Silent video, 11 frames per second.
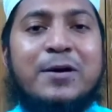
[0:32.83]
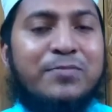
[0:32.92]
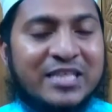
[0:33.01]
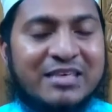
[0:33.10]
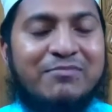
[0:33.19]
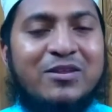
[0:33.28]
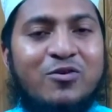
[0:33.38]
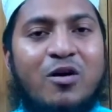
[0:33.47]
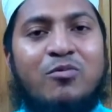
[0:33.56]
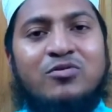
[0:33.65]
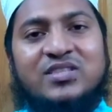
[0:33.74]
পৃথিবীর
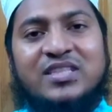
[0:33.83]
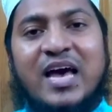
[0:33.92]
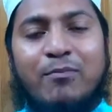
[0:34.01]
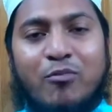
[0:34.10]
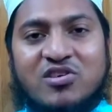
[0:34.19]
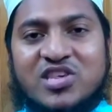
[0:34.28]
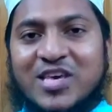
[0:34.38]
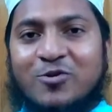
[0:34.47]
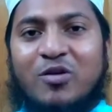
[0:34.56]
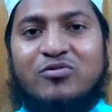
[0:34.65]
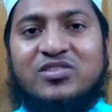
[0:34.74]
অবস্থা
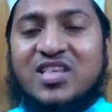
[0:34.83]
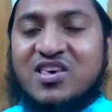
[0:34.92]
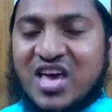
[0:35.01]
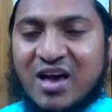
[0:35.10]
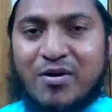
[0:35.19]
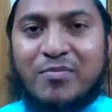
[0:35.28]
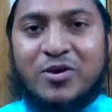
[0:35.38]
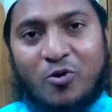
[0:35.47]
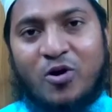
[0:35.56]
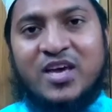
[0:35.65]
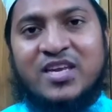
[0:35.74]
বৈশ্বিক অবস্থা স্বাভাবিক
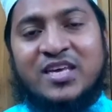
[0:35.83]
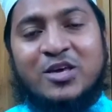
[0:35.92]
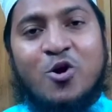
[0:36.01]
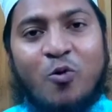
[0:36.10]
হয়নি